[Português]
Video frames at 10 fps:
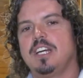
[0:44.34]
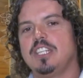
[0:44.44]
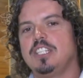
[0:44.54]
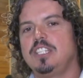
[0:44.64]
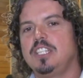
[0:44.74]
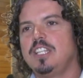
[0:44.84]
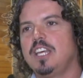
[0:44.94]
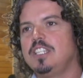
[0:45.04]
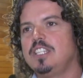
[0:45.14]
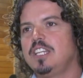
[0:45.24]
A gente
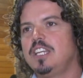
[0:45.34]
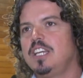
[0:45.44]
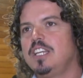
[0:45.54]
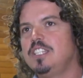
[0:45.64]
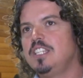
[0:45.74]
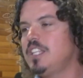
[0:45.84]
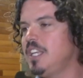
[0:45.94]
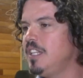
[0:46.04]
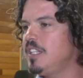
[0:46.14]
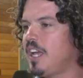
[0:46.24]
entende que
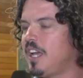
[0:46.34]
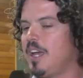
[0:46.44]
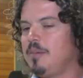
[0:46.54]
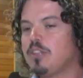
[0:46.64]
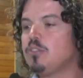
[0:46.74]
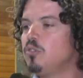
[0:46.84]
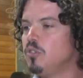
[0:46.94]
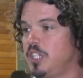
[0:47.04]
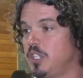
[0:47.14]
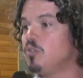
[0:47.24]
existem é,
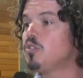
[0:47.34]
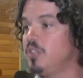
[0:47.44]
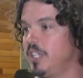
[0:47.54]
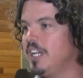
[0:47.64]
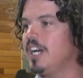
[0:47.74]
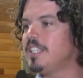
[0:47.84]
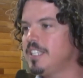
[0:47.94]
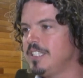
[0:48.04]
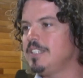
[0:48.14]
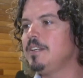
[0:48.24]
metodologias
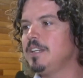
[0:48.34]
consolidadas